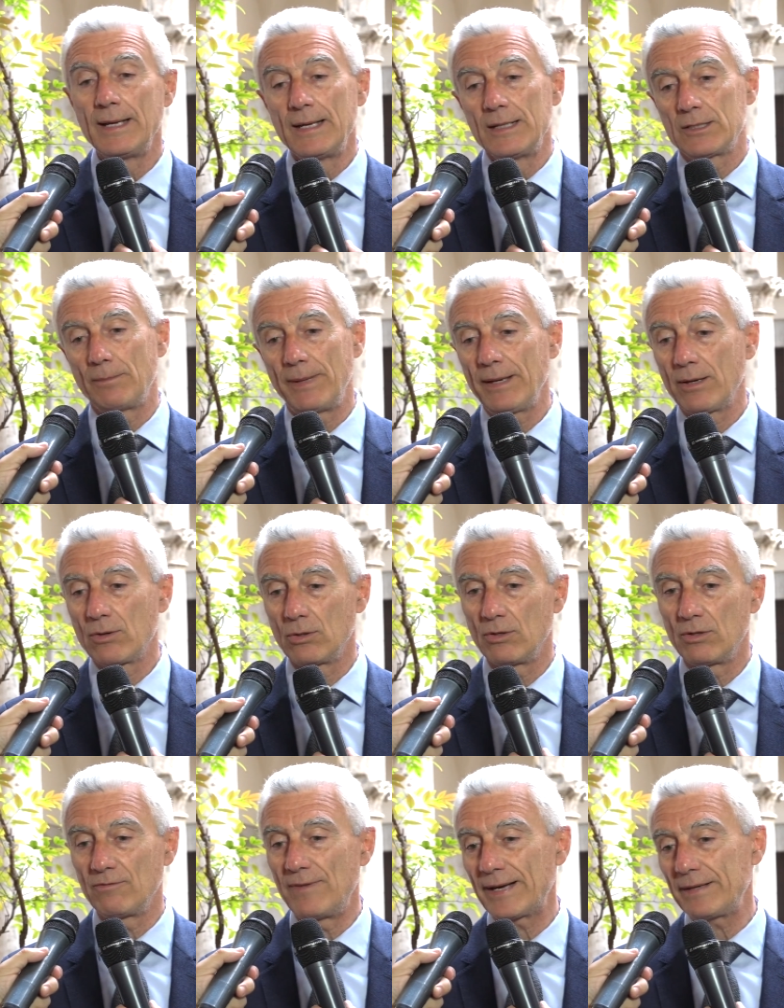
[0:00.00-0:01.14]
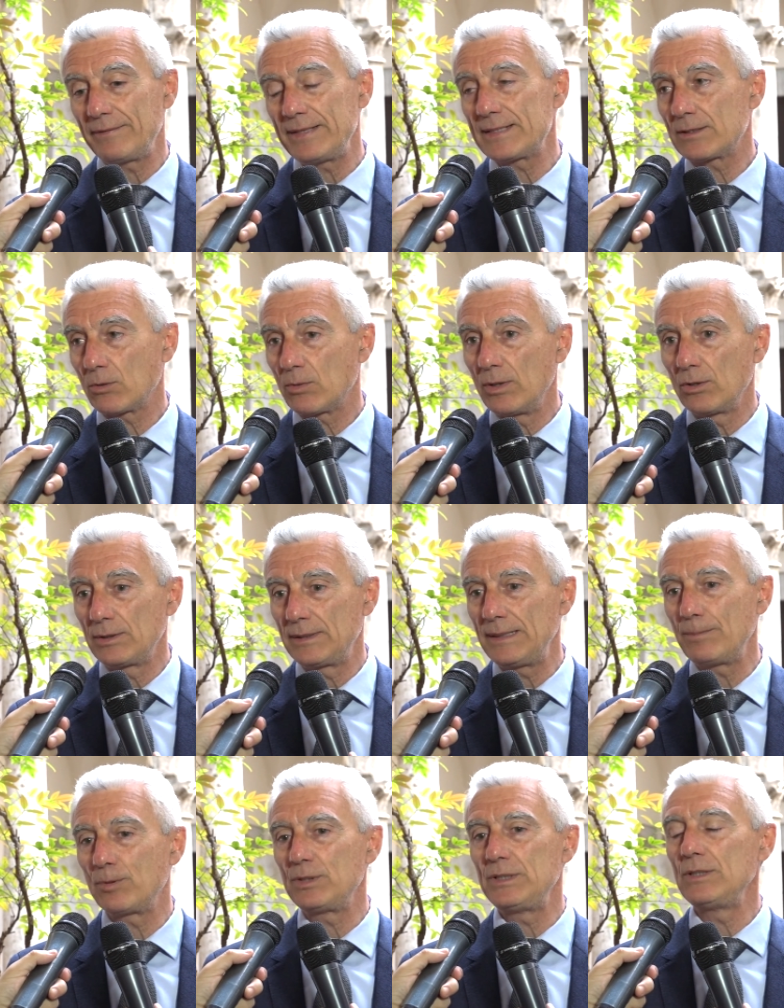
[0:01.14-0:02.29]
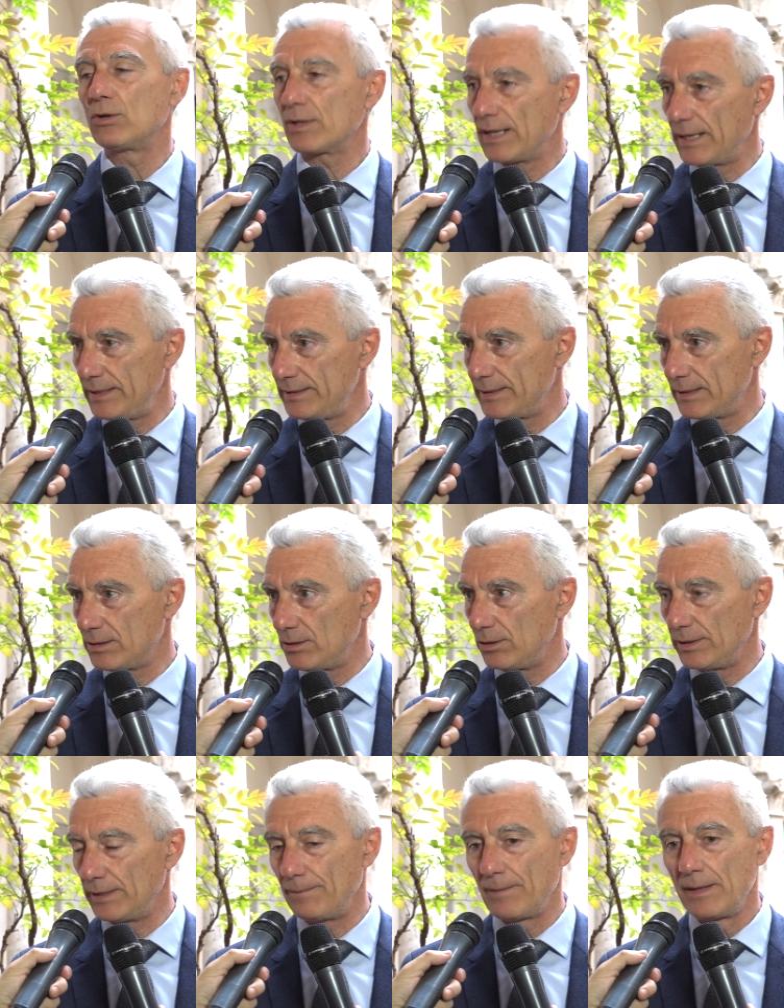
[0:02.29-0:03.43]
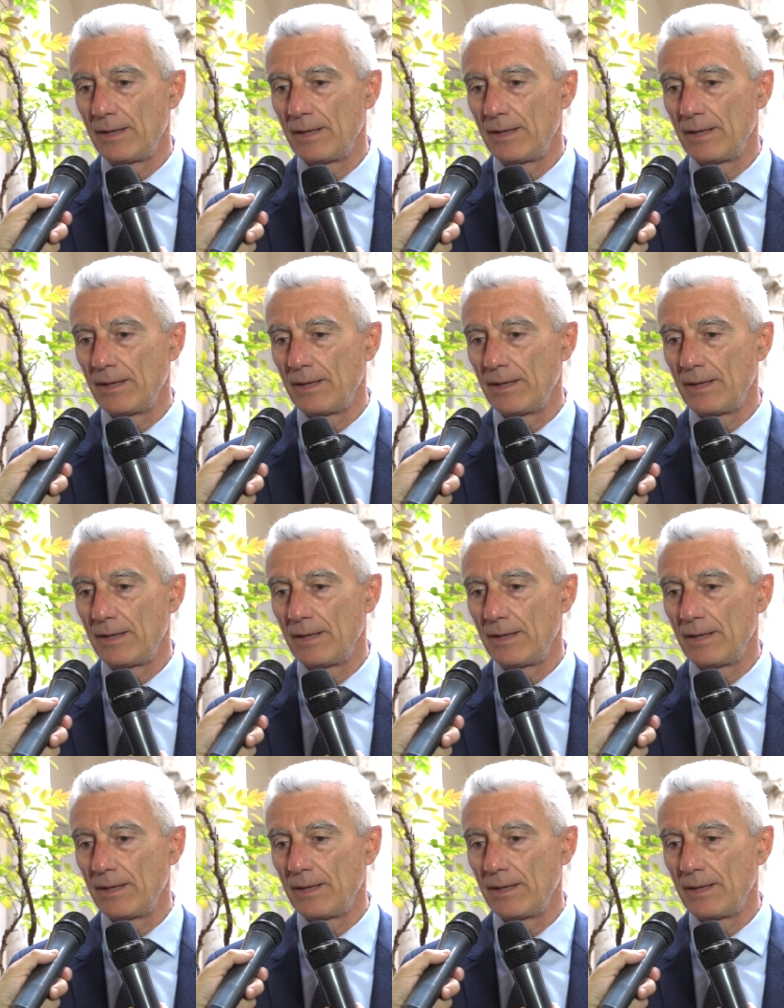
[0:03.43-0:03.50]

insomma ecco, va rivisto quel tipo di organizzazione.